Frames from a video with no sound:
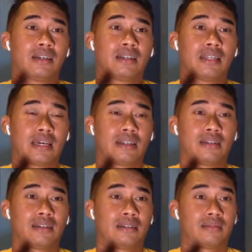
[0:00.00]
dan
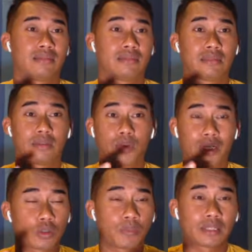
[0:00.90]
buat
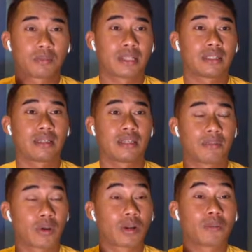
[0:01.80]
sobat semuanya yang
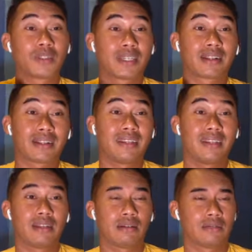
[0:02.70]
baru nemu channel ini,